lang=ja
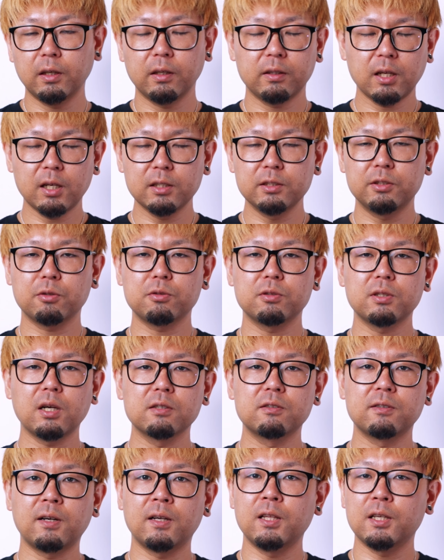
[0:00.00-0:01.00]
単色が
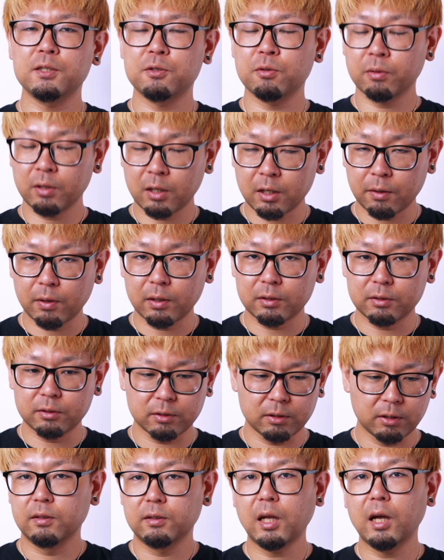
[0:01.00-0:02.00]
グラデーションで変わ
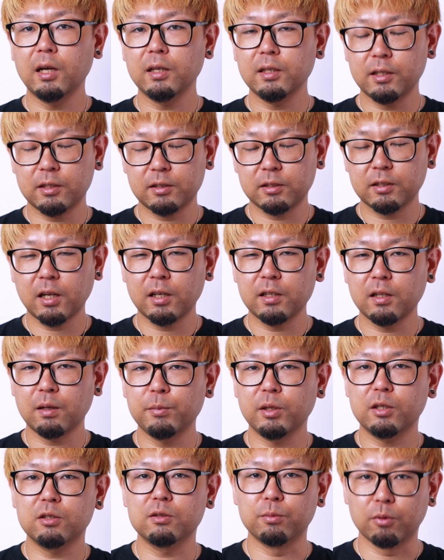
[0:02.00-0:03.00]
る単一
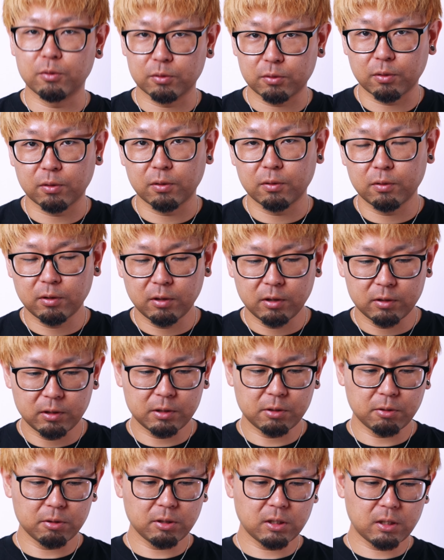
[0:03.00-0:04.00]
ダイナミックモードで
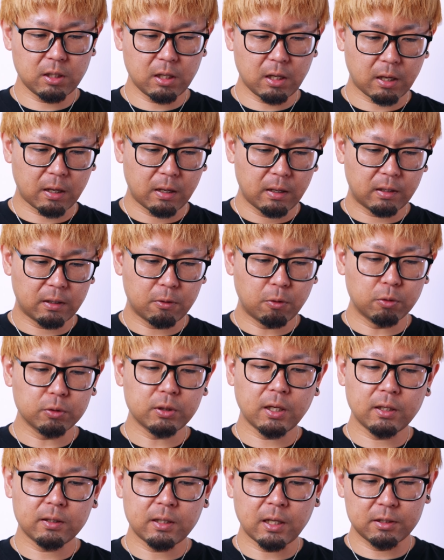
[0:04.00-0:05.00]
そして固
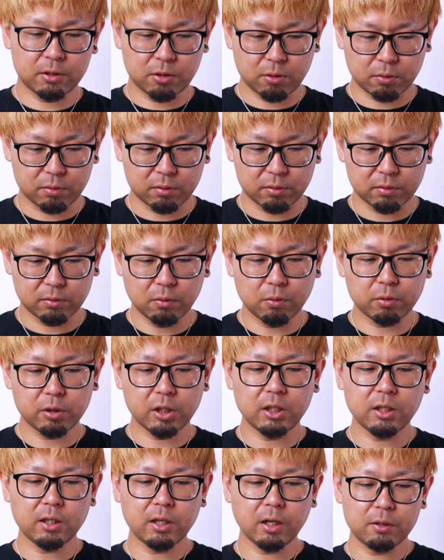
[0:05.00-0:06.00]
定単色を
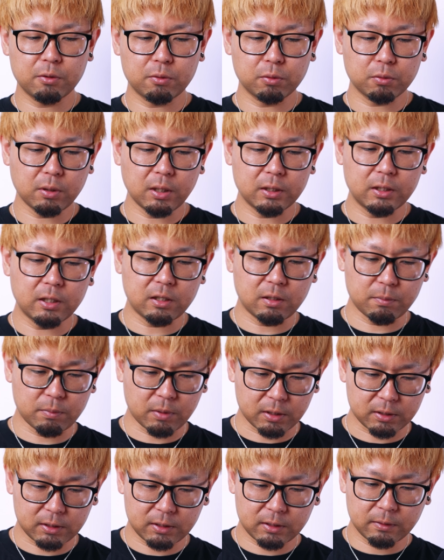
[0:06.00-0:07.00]
切り替えることができ
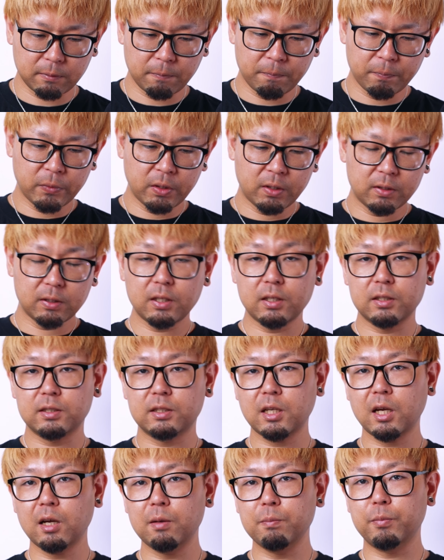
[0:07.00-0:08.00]
ますで
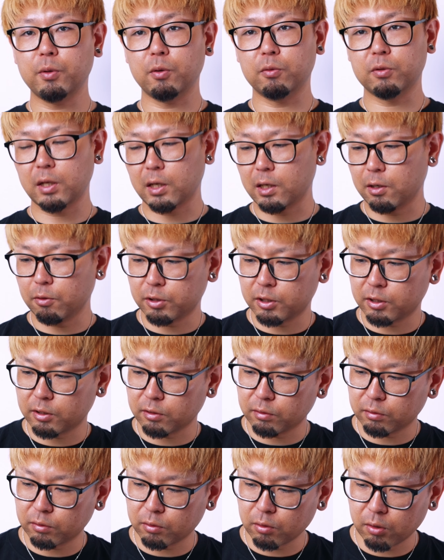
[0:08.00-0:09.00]
3秒長押しす
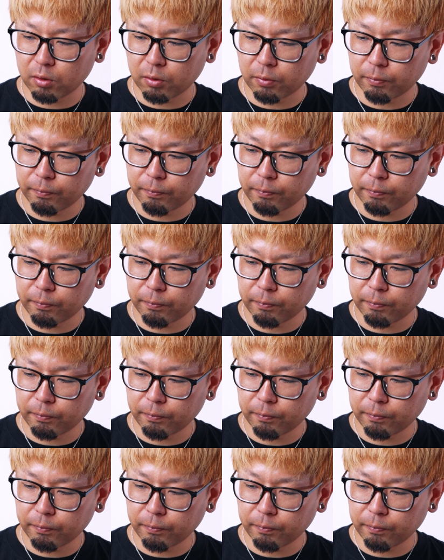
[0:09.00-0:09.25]
ると